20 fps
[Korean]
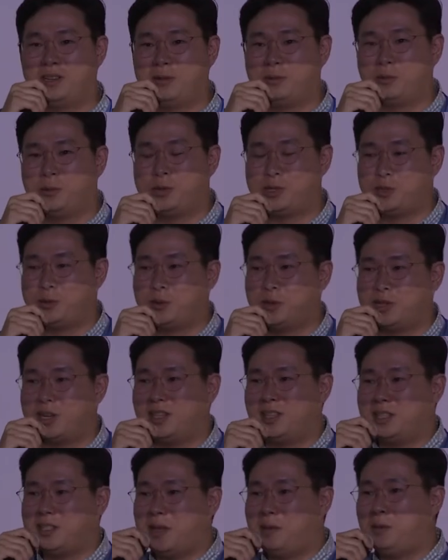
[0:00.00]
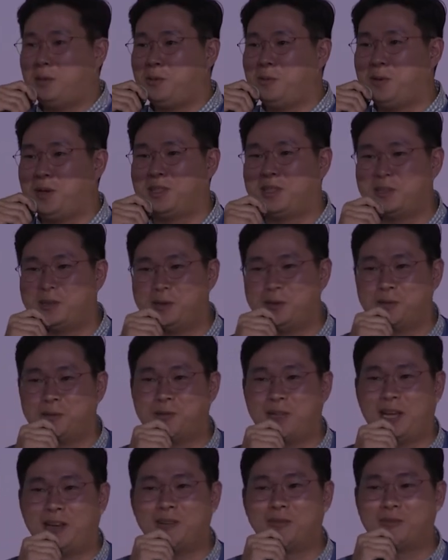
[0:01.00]
입고 직원들한테 세뱃돈 같은 걸 좀
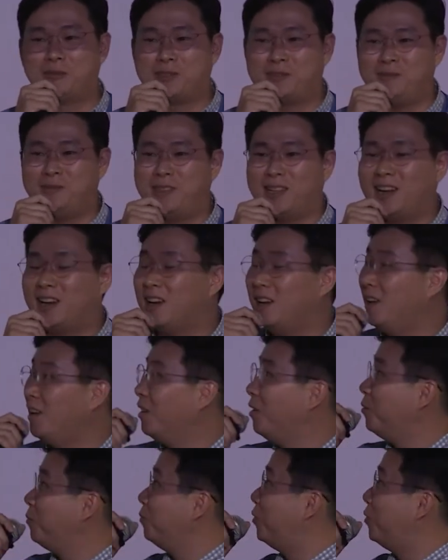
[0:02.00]
나눠 주십니다. 좀